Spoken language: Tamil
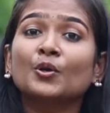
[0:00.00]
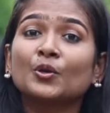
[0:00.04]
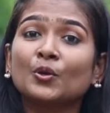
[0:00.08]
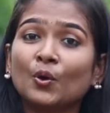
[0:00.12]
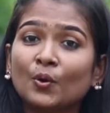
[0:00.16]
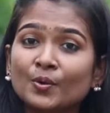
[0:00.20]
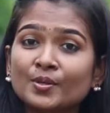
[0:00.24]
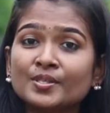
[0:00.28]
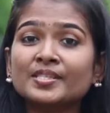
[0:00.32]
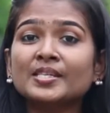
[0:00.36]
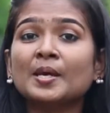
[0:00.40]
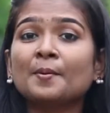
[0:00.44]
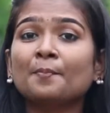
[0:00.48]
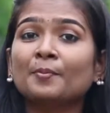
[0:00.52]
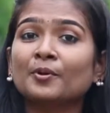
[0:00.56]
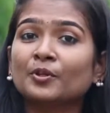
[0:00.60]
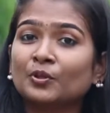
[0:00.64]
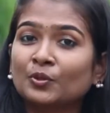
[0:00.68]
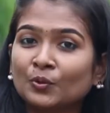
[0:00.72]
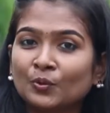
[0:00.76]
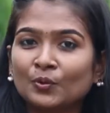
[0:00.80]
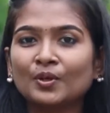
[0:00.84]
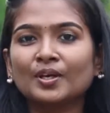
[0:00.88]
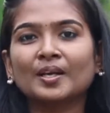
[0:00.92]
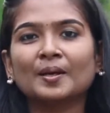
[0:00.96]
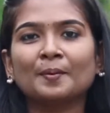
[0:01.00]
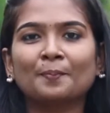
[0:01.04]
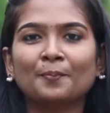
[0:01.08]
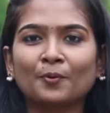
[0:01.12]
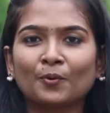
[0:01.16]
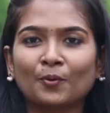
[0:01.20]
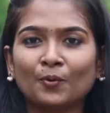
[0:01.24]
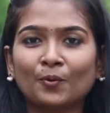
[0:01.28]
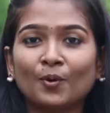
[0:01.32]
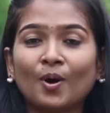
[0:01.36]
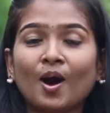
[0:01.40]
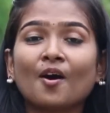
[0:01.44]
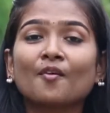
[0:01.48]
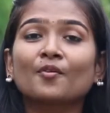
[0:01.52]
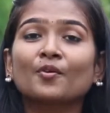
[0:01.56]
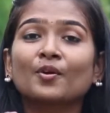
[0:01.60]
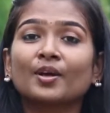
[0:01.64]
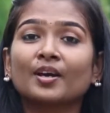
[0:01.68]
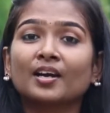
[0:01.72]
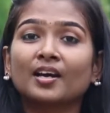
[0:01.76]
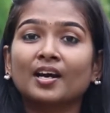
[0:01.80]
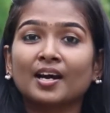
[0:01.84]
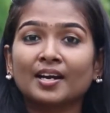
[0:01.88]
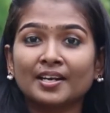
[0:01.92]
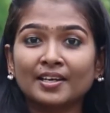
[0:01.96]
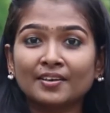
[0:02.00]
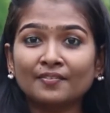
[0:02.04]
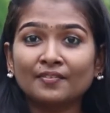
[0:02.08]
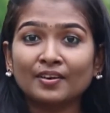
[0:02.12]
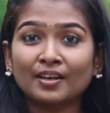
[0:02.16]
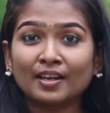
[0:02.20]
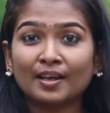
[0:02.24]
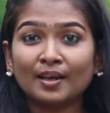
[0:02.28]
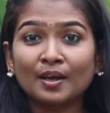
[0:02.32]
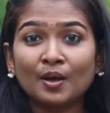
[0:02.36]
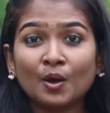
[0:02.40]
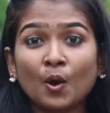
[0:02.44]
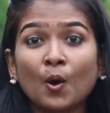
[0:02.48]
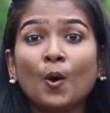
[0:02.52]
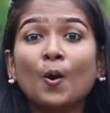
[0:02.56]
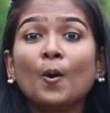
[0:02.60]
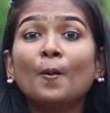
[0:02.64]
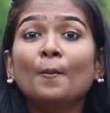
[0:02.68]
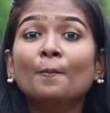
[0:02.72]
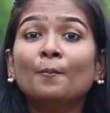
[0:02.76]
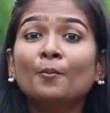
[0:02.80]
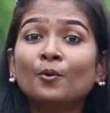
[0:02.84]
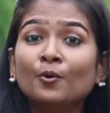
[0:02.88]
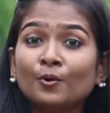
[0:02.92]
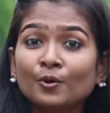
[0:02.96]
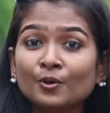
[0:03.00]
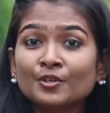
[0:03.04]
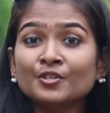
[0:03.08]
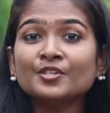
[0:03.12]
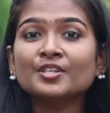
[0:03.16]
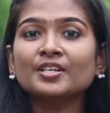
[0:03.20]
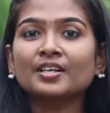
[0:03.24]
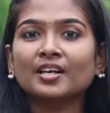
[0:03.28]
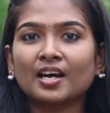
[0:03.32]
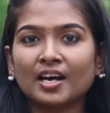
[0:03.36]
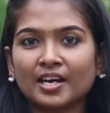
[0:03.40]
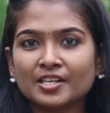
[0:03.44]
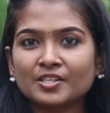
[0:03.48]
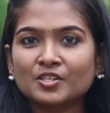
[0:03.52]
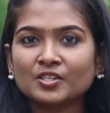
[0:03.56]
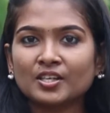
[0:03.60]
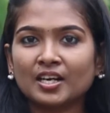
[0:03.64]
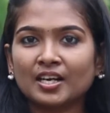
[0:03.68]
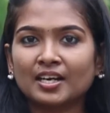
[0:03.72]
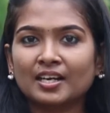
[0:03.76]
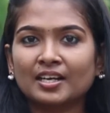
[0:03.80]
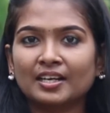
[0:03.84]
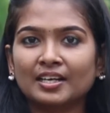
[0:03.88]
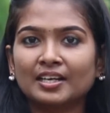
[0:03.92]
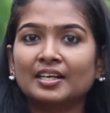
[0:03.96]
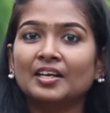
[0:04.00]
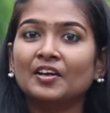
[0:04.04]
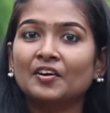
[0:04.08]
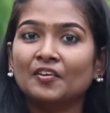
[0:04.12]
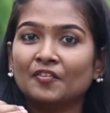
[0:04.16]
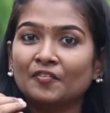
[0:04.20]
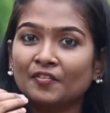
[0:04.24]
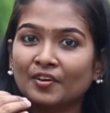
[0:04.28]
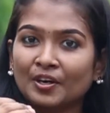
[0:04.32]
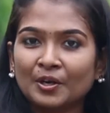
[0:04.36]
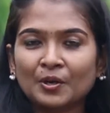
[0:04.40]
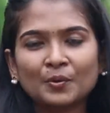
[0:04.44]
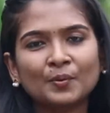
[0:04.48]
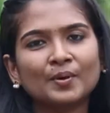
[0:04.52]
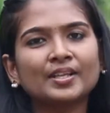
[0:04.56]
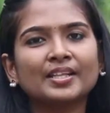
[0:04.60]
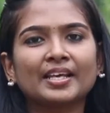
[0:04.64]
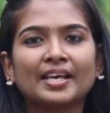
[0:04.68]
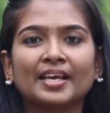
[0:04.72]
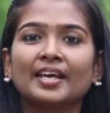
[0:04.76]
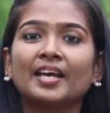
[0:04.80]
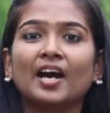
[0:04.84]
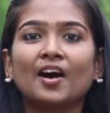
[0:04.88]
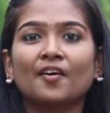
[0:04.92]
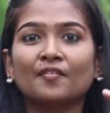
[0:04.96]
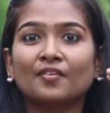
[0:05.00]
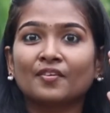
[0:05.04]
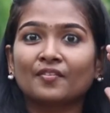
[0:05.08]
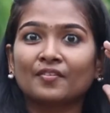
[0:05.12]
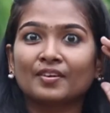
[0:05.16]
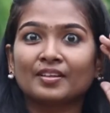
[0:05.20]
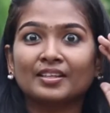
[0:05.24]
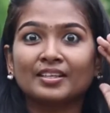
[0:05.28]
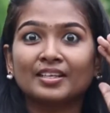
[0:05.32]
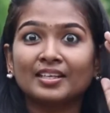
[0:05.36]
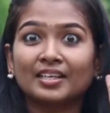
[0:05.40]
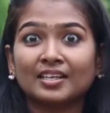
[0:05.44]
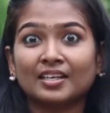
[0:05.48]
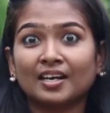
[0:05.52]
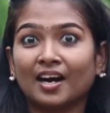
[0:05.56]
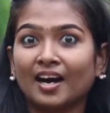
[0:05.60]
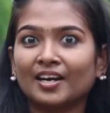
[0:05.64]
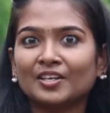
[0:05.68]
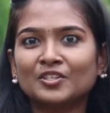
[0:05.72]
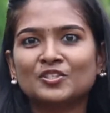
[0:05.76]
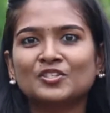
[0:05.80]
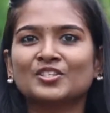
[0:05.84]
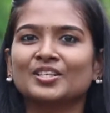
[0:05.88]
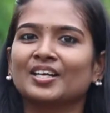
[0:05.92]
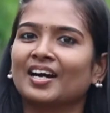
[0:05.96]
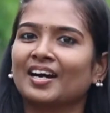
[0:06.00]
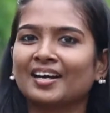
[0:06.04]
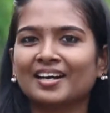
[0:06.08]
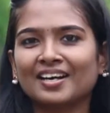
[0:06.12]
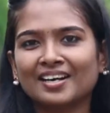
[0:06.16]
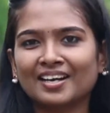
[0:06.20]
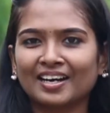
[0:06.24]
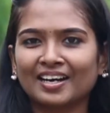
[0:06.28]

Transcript: யோசேப்பு தூங்குறப்போ அவரோட கனவுல மூன்று ராஜாக்கள் வருவதை அவர் வந்து காட்சியாக